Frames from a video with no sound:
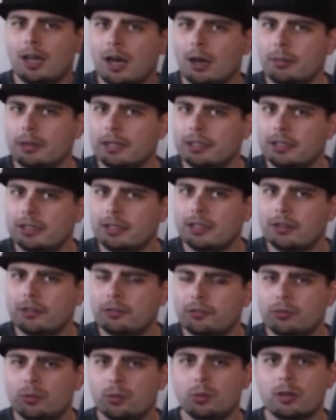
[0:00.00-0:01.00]
Aber hier
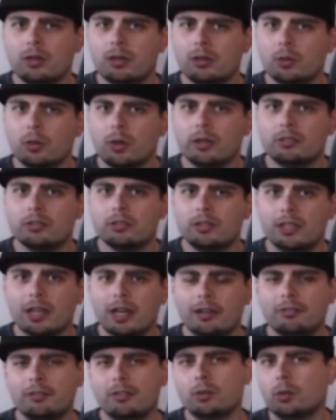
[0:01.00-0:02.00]
für Leute, die
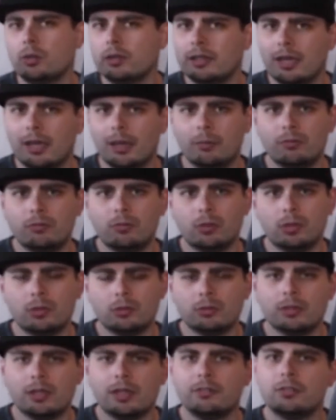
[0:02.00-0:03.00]
einfach nur gamen
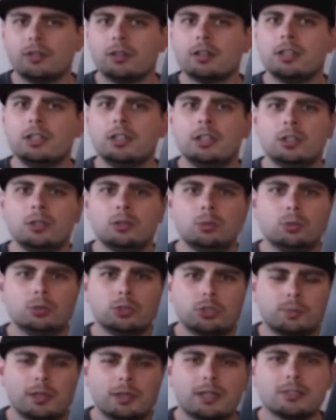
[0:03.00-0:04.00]
wollen und einfach nur
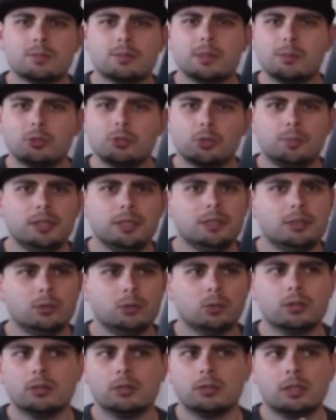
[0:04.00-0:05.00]
Spaß beim Spielen
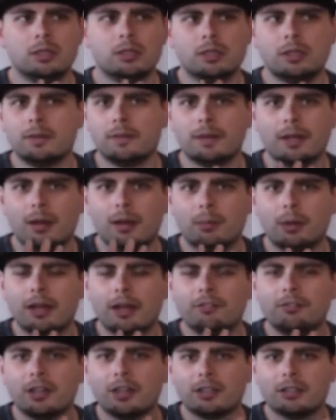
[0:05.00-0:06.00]
und ja, bei
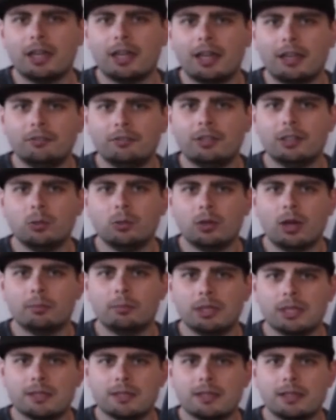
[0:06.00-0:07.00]
einfachen Anwendungen am
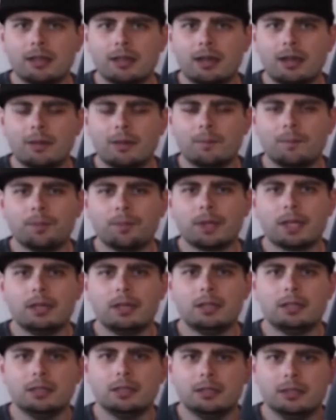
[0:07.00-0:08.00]
PC haben,
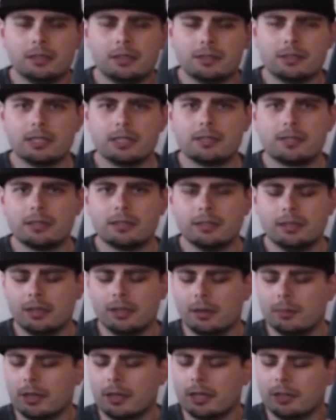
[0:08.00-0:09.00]
äh, 16
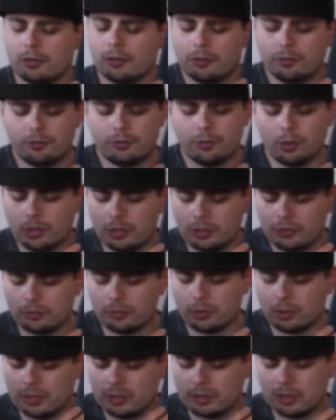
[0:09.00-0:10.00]
GB völlig,
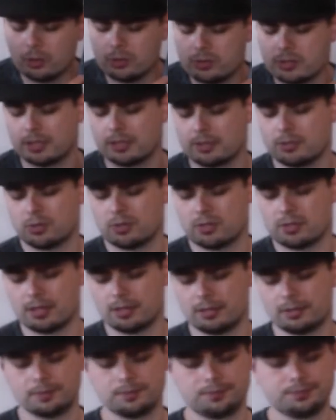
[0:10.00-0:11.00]
völlig ausreichend zurzeit.
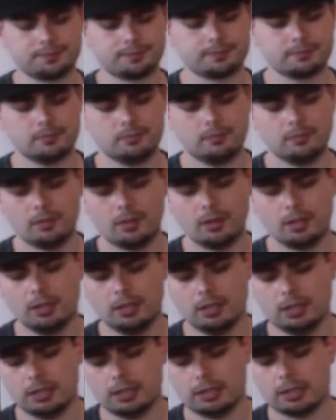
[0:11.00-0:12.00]

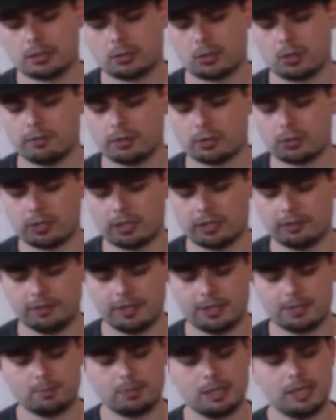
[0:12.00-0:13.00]
Kommen wir zu den
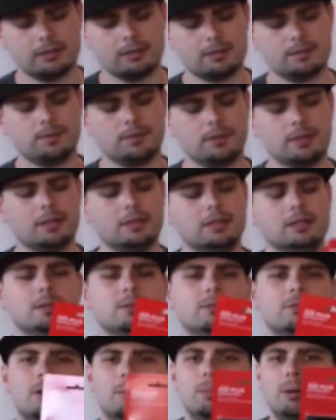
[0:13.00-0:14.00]
Festplatten.
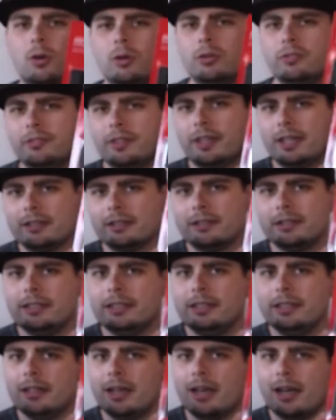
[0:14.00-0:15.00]
Ähm, verbaut werden
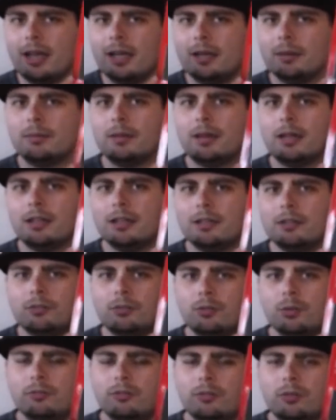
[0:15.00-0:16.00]
hier einmal
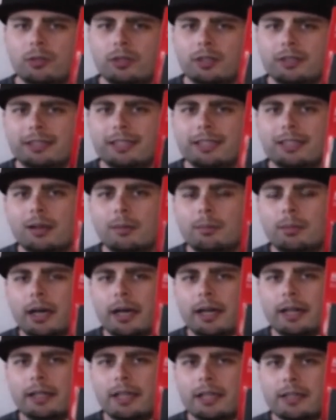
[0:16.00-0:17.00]
500
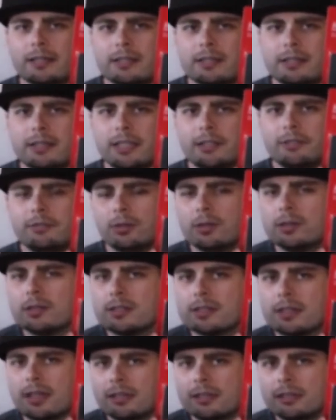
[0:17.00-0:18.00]
GB SSD von
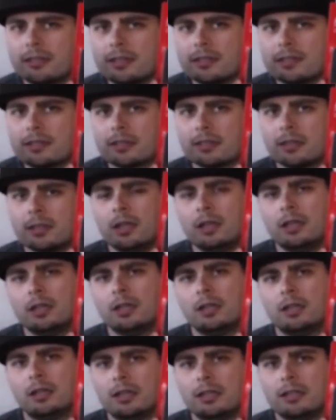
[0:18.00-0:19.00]
SanDisk,
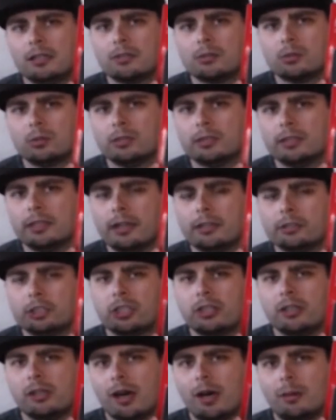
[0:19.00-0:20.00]
also der
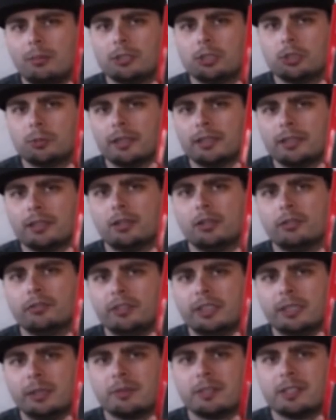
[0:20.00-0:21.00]
schnelle Arbeitsspeicher, auf
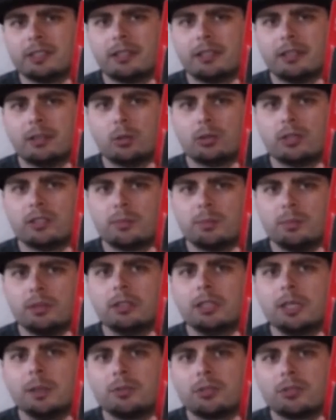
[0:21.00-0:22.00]
dem sich dann auch das
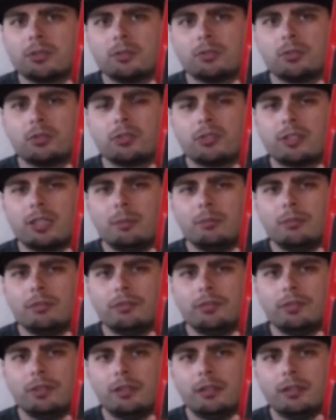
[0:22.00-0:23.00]
Betriebssystem
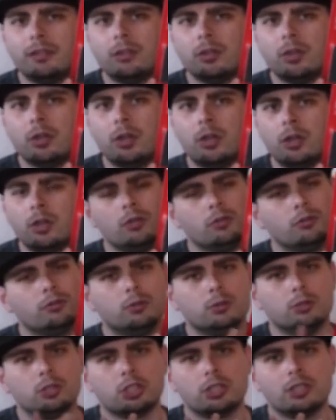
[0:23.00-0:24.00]
befindet,
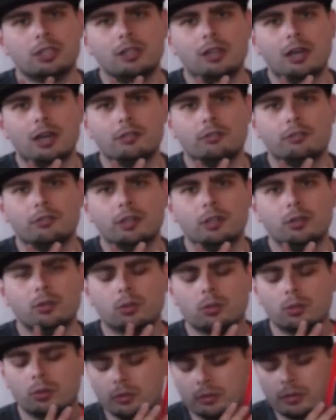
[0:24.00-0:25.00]
für schnelle
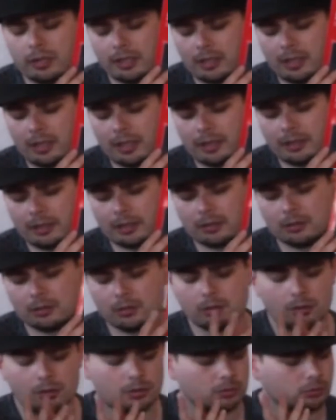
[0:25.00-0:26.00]
Anwendungen und dergleichen.
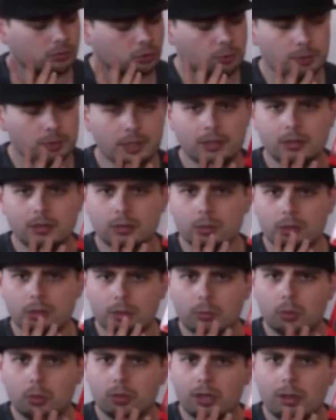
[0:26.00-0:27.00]
Ne? Spiele oder
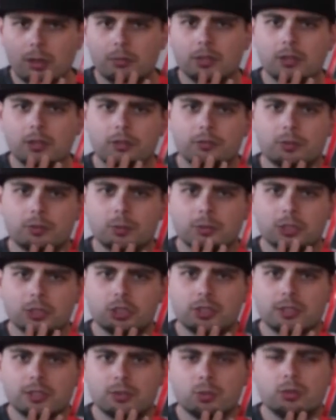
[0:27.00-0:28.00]
Programme, auf die man
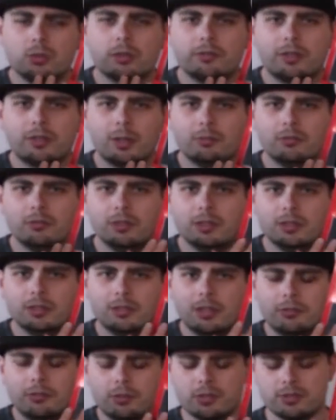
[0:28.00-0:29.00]
schnell Zugriff haben will,
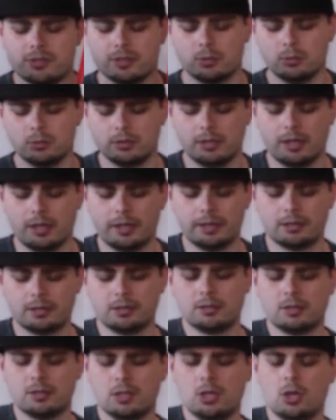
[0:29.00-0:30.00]
dafür sehr gut
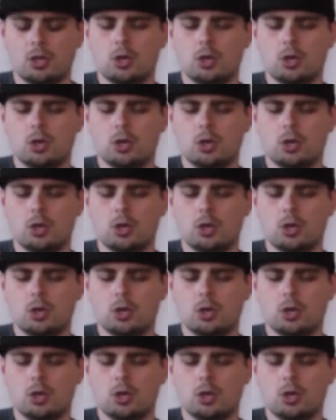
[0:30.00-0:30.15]
geeignet.